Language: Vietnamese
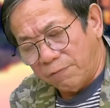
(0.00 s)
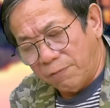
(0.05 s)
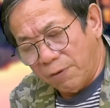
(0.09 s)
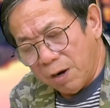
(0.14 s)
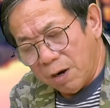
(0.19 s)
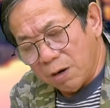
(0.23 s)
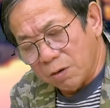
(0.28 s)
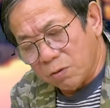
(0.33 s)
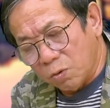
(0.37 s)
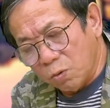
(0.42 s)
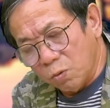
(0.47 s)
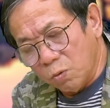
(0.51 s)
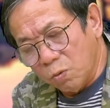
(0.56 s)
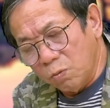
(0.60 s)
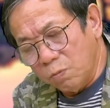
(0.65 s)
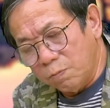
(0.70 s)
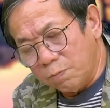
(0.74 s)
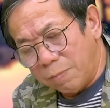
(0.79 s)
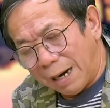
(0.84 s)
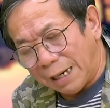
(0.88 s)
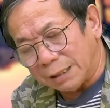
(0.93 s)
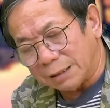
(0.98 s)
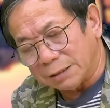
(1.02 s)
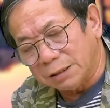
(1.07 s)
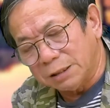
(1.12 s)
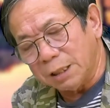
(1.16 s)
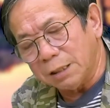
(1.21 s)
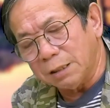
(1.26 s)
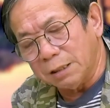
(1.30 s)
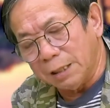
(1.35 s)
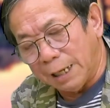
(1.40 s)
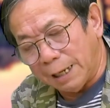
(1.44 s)
Vợ cũ mặc
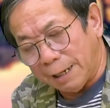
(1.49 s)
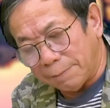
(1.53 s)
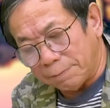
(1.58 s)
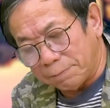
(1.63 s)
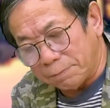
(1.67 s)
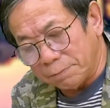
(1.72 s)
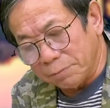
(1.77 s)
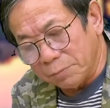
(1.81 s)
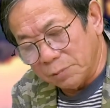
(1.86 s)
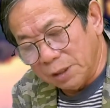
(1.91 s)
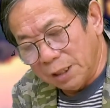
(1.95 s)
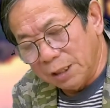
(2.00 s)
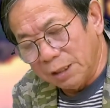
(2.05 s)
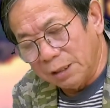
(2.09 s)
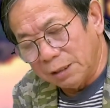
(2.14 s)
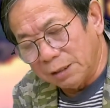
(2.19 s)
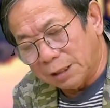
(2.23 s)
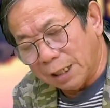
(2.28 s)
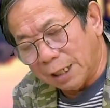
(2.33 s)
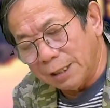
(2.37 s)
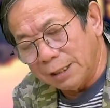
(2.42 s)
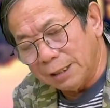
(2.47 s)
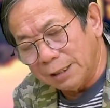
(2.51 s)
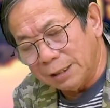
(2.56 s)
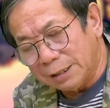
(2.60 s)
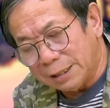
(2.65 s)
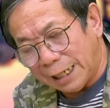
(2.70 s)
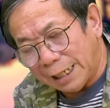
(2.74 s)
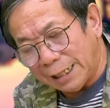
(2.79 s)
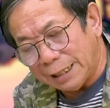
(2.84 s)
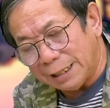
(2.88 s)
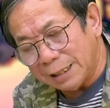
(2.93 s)
rất đẹp, nhìn thấy
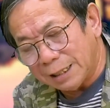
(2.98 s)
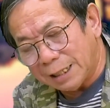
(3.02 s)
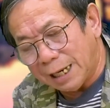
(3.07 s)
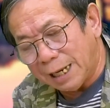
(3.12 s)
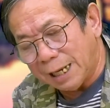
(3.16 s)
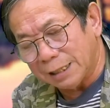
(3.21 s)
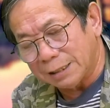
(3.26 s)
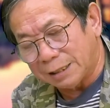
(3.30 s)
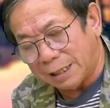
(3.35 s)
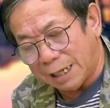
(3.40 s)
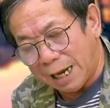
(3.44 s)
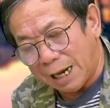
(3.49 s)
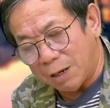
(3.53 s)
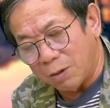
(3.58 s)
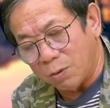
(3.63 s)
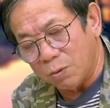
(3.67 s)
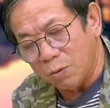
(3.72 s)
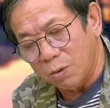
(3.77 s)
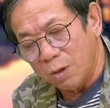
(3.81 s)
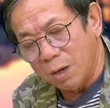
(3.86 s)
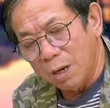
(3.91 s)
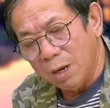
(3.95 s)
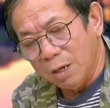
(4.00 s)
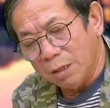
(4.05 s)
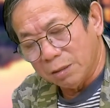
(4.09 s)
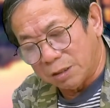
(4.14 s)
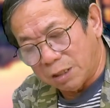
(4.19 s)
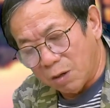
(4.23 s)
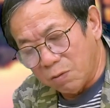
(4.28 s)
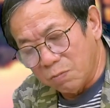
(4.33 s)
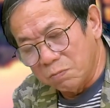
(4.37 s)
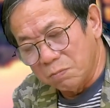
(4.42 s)
chạy ra chào.
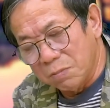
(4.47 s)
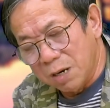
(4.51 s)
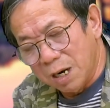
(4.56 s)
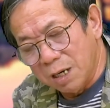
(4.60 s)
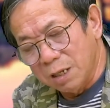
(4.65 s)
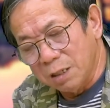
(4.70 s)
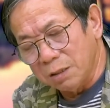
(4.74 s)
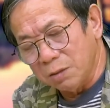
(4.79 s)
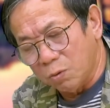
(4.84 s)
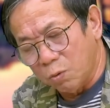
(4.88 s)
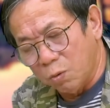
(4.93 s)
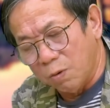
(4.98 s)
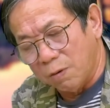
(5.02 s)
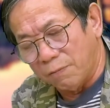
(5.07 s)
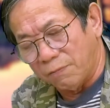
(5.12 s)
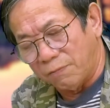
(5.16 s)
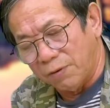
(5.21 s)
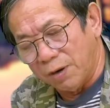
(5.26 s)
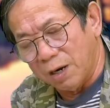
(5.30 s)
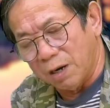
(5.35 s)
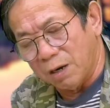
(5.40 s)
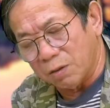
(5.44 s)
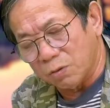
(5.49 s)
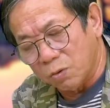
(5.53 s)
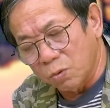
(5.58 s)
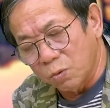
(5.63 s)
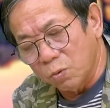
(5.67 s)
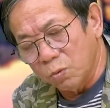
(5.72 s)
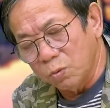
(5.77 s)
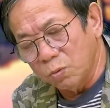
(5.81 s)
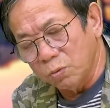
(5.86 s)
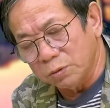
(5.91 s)
Chồng mới của vợ
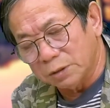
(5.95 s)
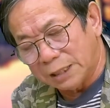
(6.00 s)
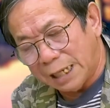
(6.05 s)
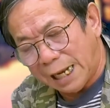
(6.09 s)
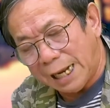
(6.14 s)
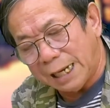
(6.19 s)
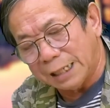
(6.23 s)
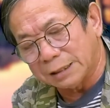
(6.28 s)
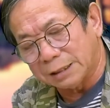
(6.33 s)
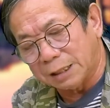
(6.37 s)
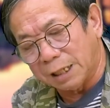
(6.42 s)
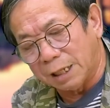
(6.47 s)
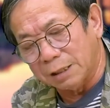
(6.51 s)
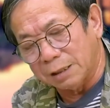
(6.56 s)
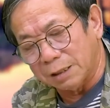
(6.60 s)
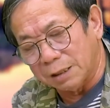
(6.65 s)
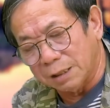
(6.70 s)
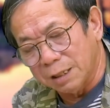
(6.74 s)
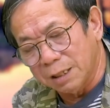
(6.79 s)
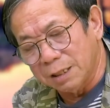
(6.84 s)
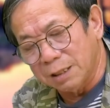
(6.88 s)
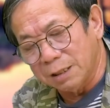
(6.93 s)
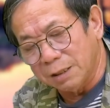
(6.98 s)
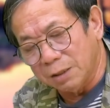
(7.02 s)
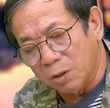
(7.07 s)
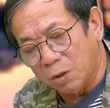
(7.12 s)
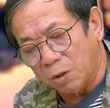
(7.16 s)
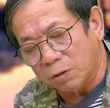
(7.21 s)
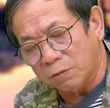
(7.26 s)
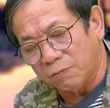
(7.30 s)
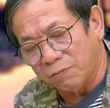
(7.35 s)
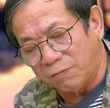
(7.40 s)
cũ ra tận nơi
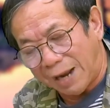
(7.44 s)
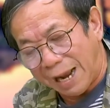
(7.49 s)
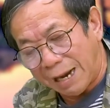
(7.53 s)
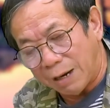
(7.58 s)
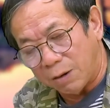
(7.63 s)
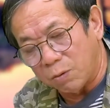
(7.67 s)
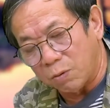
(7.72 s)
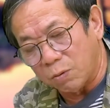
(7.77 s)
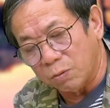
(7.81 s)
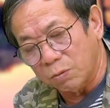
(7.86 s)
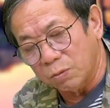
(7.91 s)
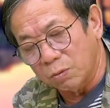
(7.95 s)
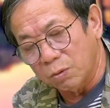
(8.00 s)
đón vào.